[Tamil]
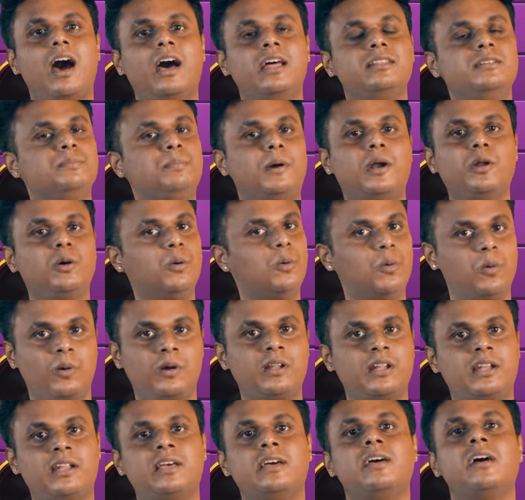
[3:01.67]
அது படம்
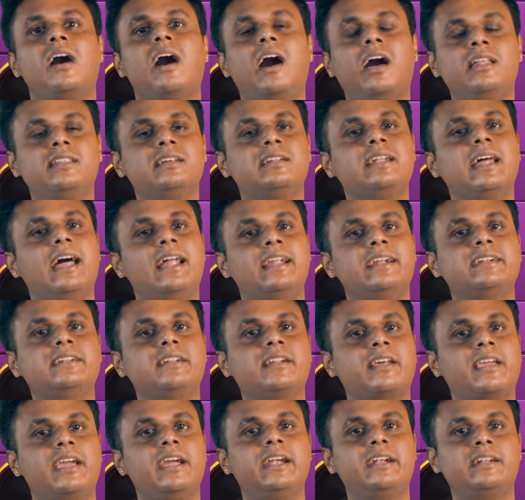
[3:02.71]
ஓடலை அந்த
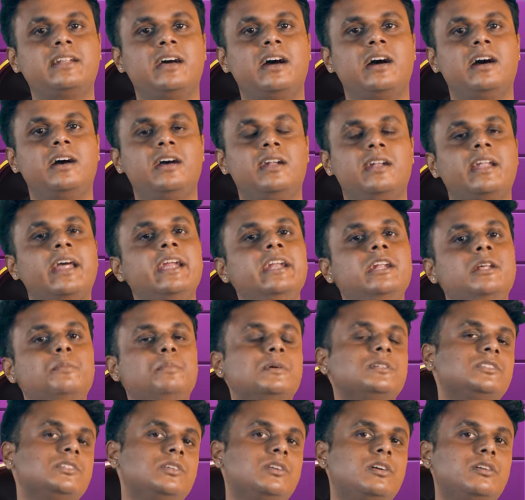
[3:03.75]
டேரக்டர் கேட்டால் நைன்டி
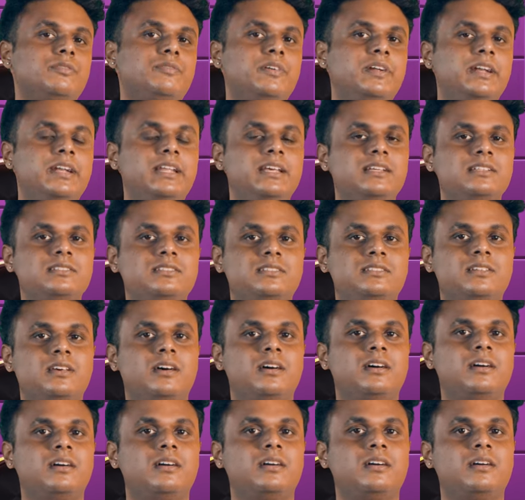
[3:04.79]
பர்சன்ட் ஆஃப் இந்தியன்ஸ்
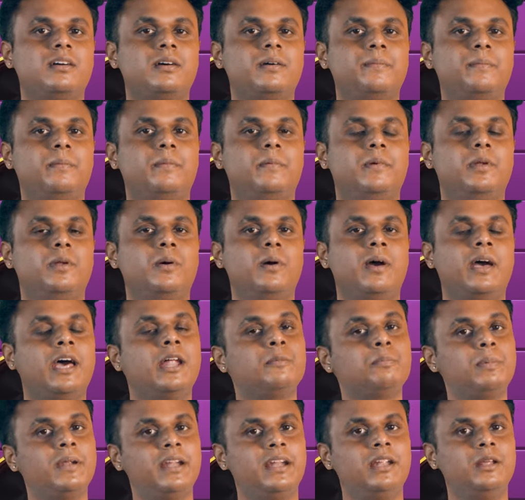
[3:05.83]
யூனோ
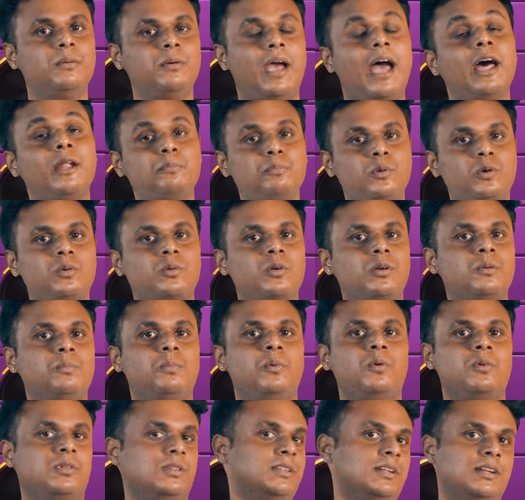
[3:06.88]
ஏர்ப்ளைன்லேயே ஏர்போர்ட் கூட
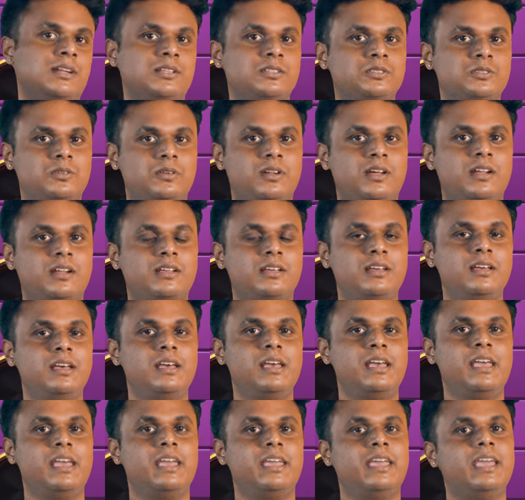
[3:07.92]
போனது இல்லைன்னு சொன்னார்
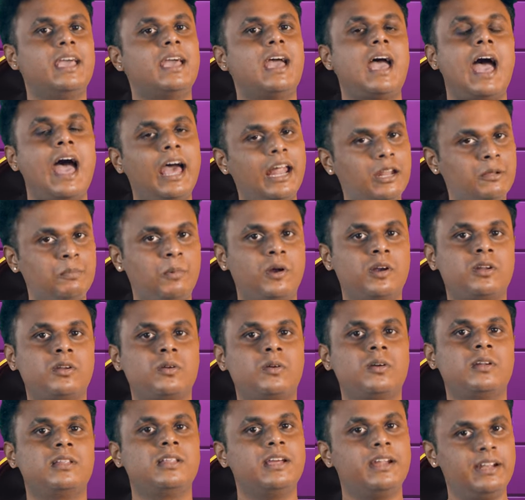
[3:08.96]
ஏன் ஹாரி பாட்டர்
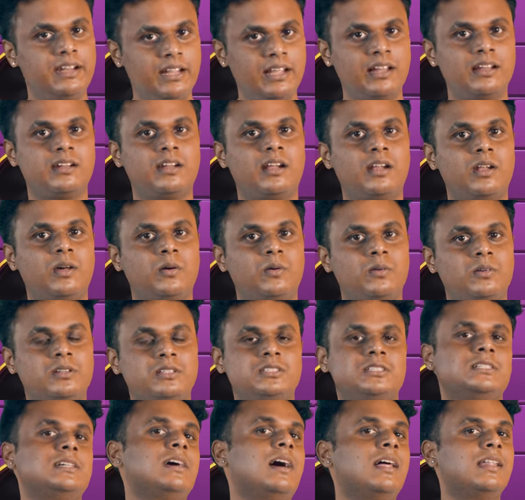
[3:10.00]
கூட தான் இந்தியாவில் நல்லா
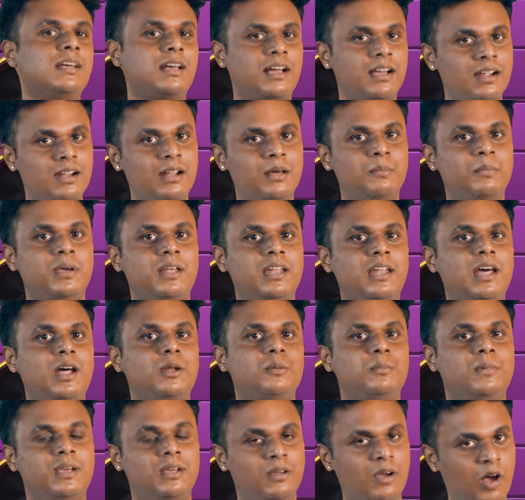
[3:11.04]
ஓடுச்சு அதுக்காக நம்ம
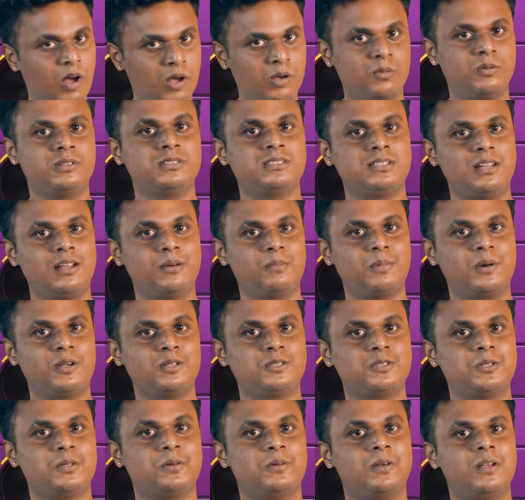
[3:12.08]
எல்லாருமே ஹார்ட்வர்ட்ஸ்லையா
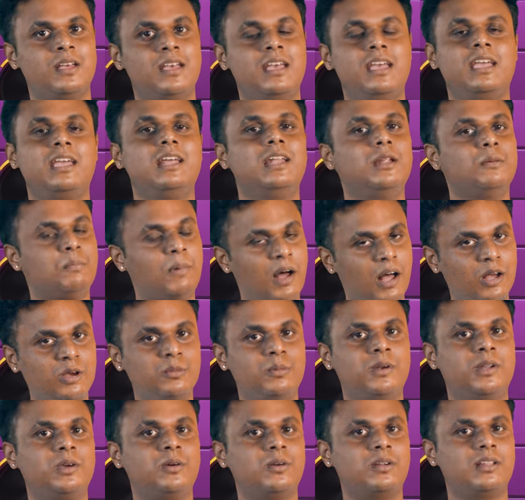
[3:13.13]
படித்தோம் இல்லை
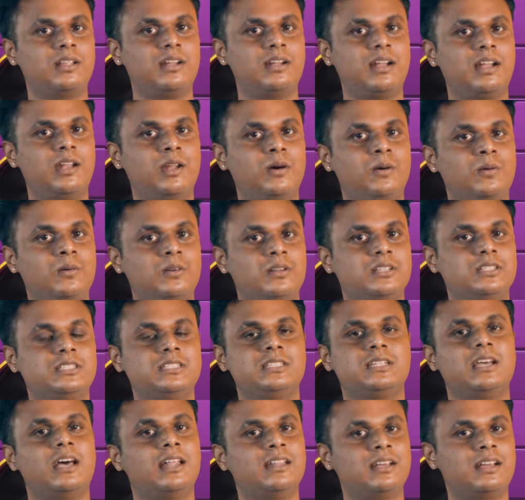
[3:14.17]
பாகுபலி கூட தான் நல்லா
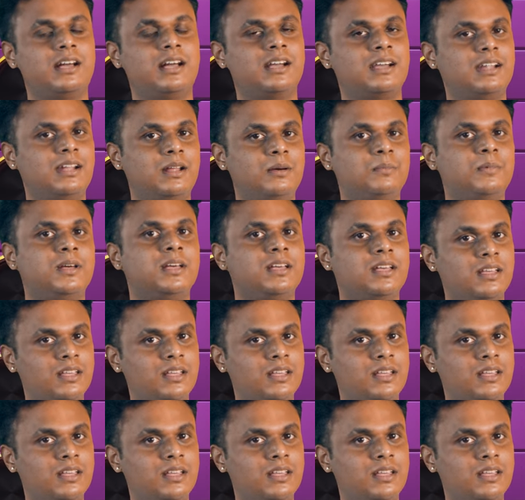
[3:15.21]
ஓடுச்சு அதுக்காக நம்ம